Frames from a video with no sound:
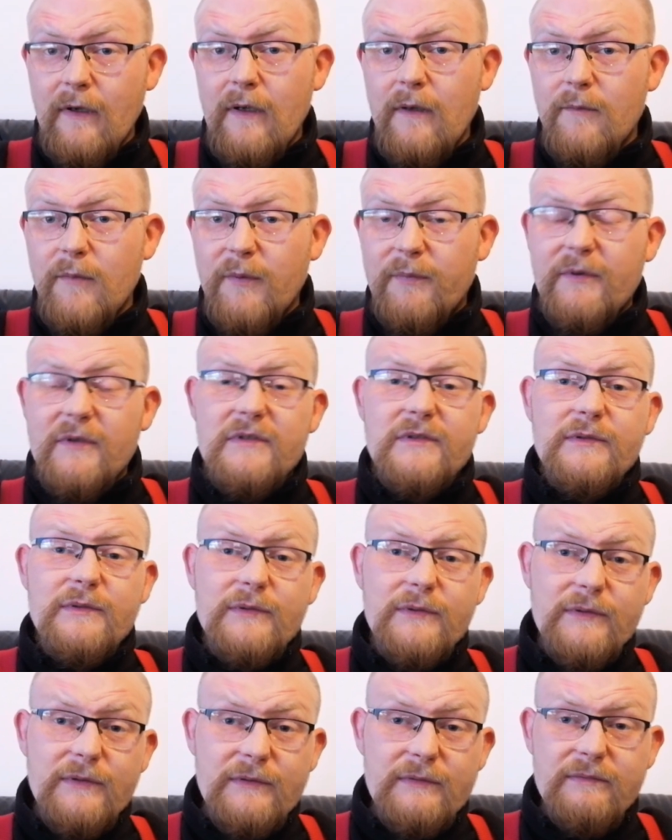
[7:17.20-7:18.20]
po
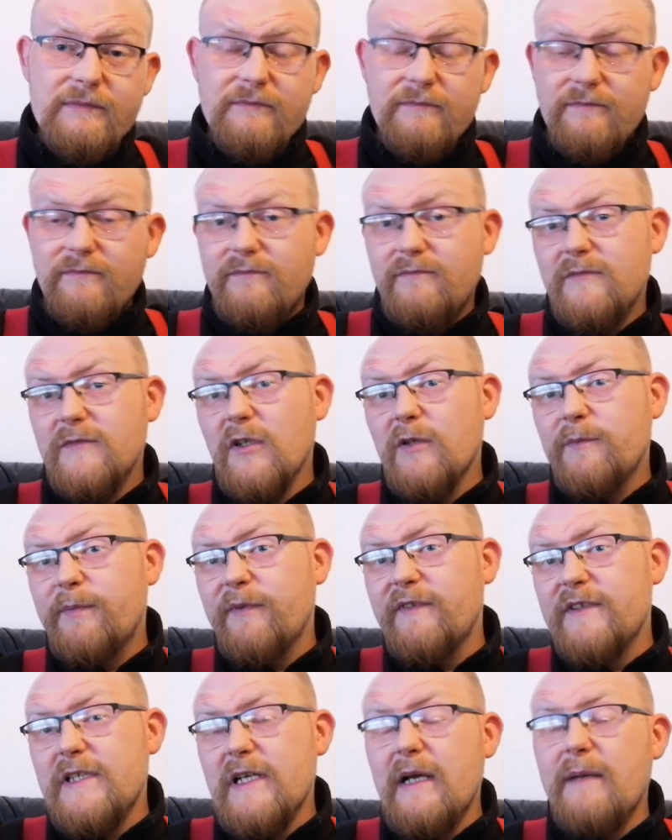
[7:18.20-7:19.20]
prostu
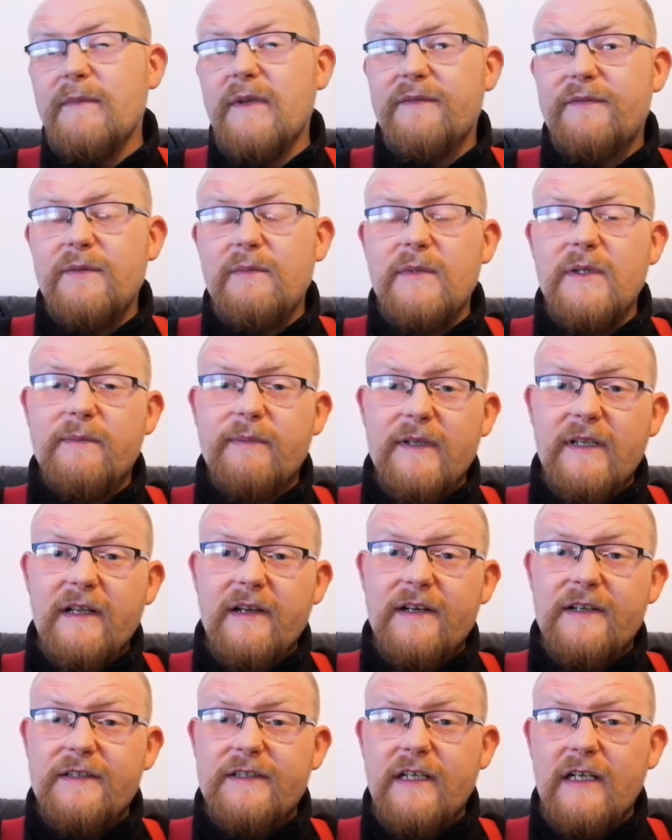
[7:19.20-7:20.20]
odpowiedziałem na filmik pana
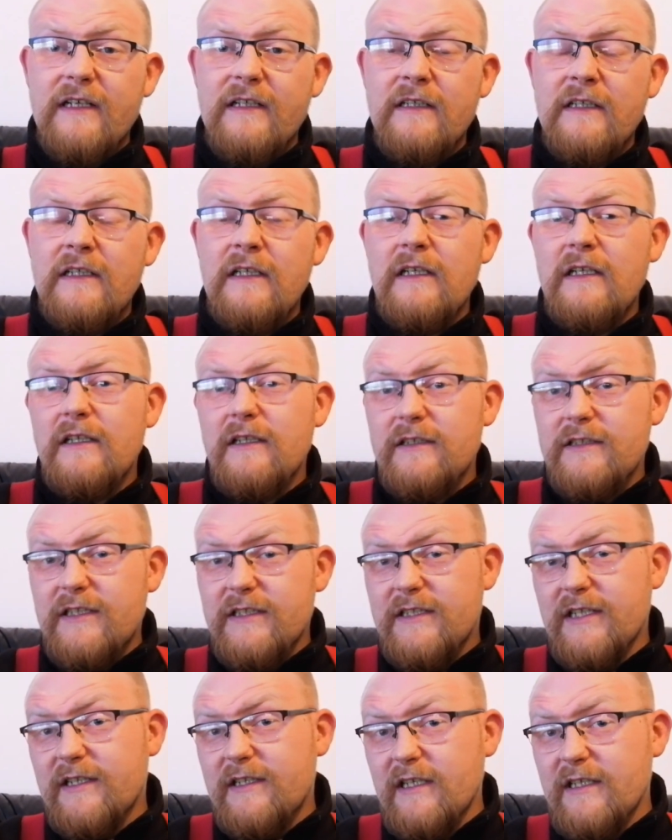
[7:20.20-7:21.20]
Rysia, gdzie
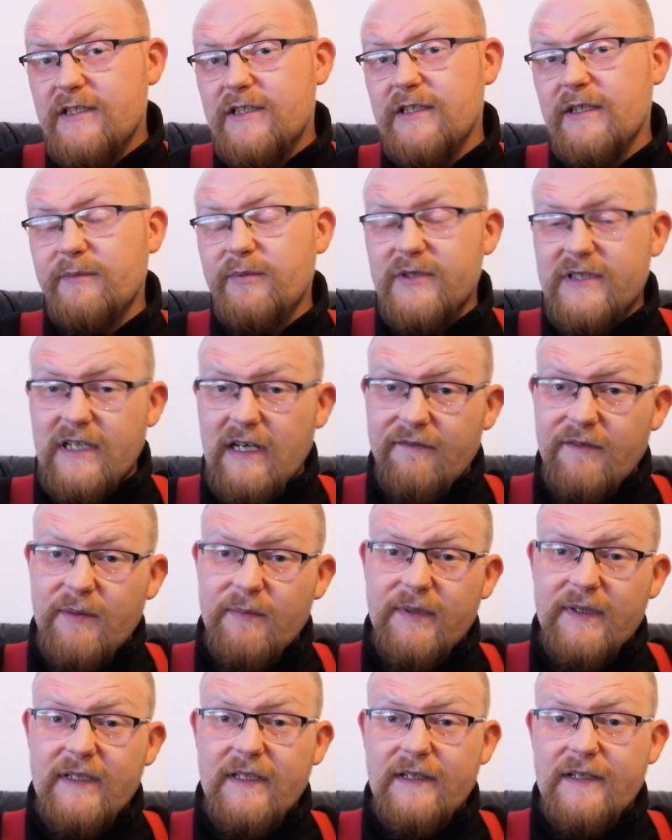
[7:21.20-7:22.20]
serdecznie pozdrawiam
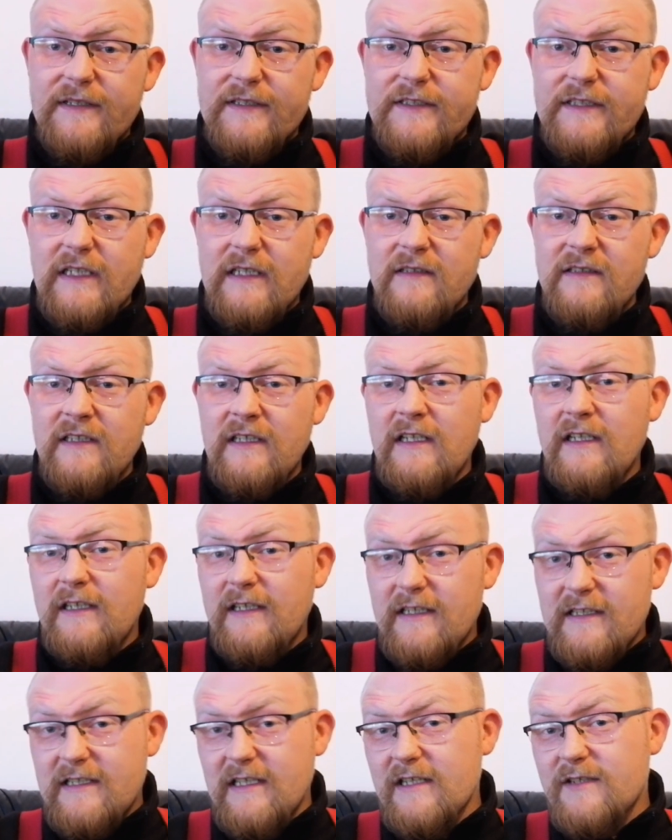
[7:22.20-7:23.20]
pana Rysia.
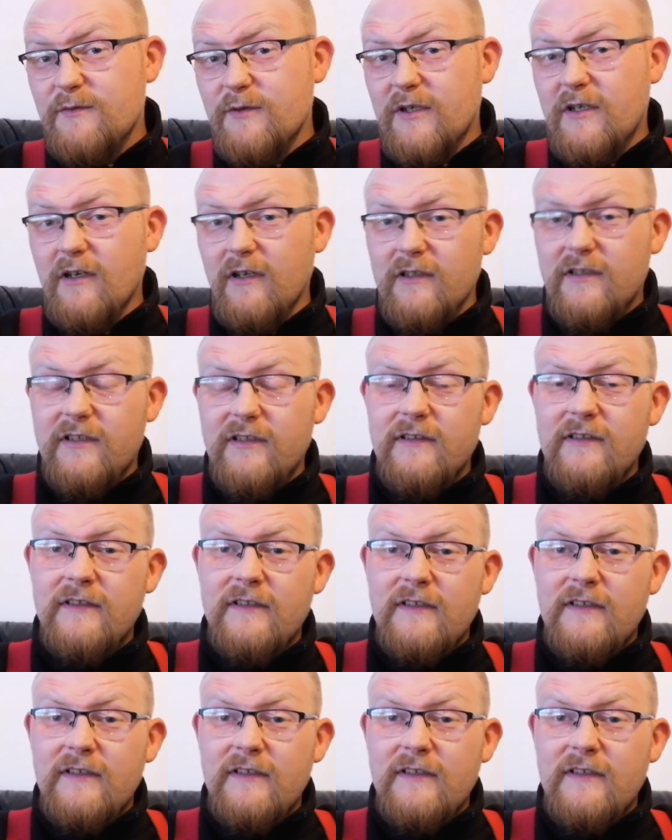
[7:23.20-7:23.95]
Jest niezły kot.